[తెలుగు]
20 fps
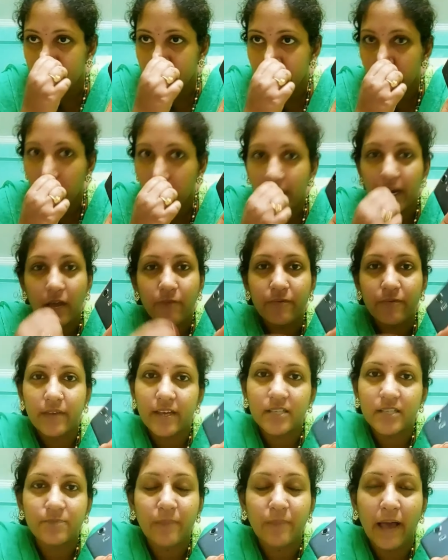టూ అండ్ హాఫ్
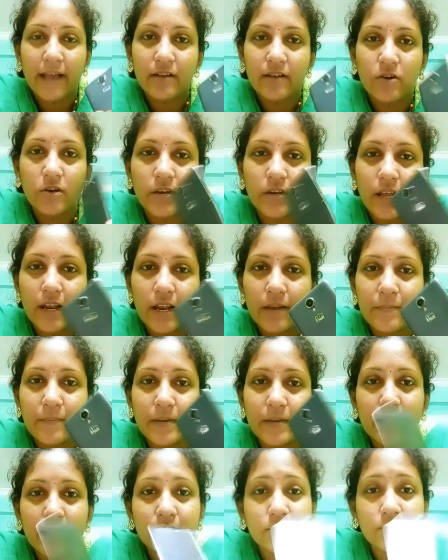ఇయర్స్ బ్యాక్ కొన్నాను
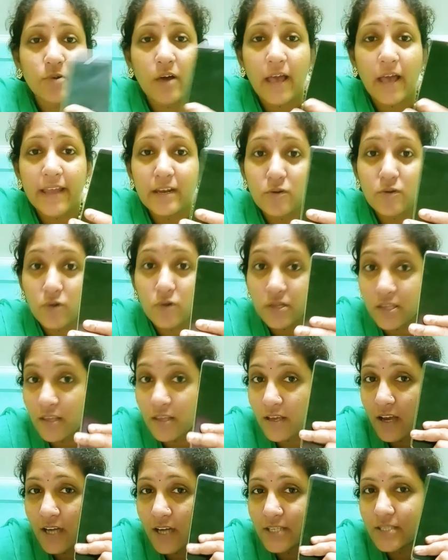అనమాట సో ఆయన
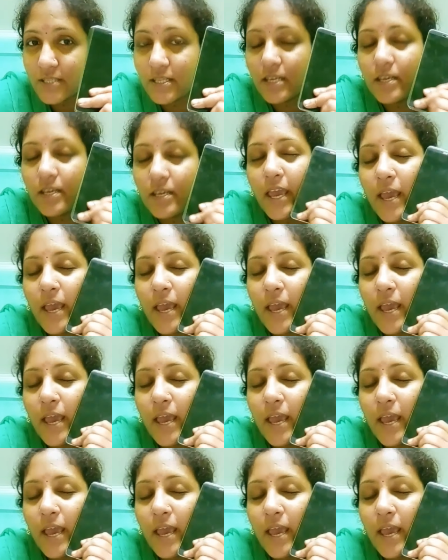కొత్తదిగా ఉంది